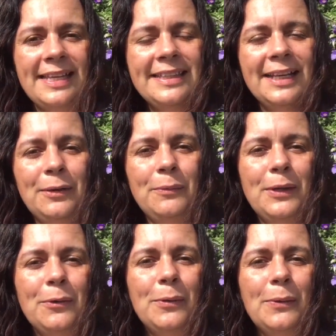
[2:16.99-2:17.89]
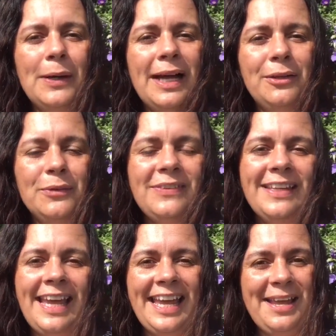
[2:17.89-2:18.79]
Então eu
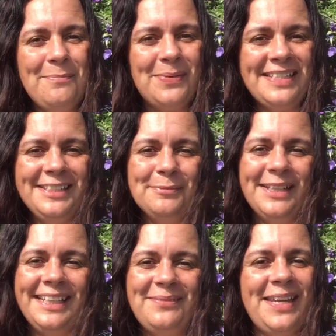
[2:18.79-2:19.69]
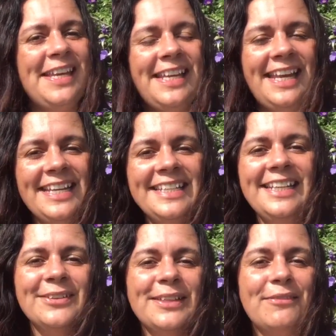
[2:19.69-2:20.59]
anunciei para as irmãs da minha igreja
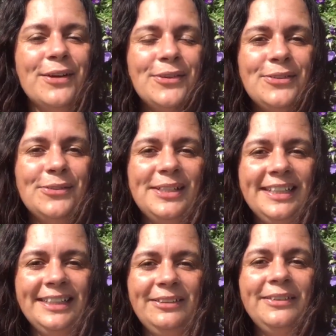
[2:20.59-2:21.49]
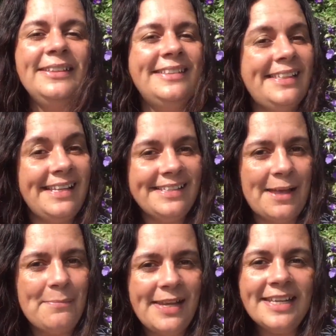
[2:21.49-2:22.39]
que eu estava costurando sem
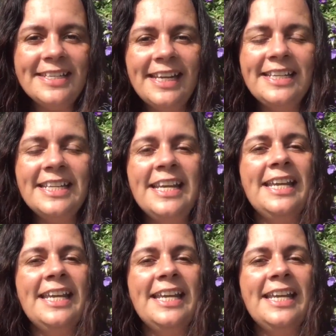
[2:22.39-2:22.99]
saber, gente,